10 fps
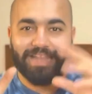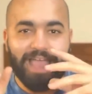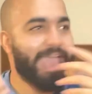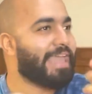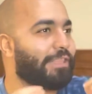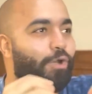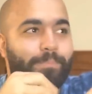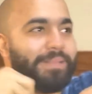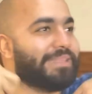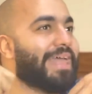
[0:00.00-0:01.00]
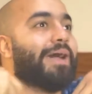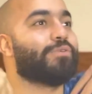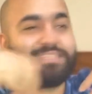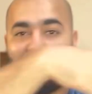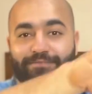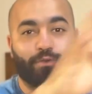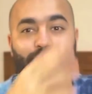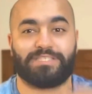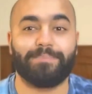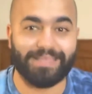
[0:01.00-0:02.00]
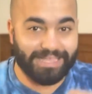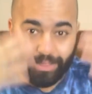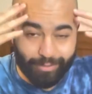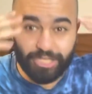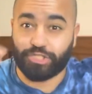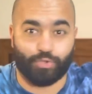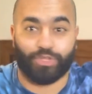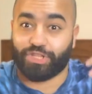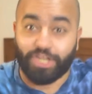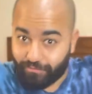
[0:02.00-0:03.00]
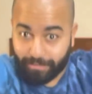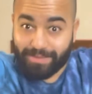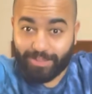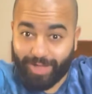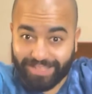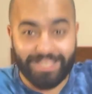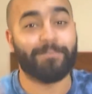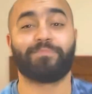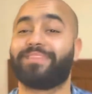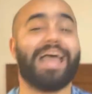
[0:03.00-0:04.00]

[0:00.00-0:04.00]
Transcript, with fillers: ايه تاخد بنتها وتسافر وتسيبني كده واعيش وانطلق اوريك في البيت لوحدي ده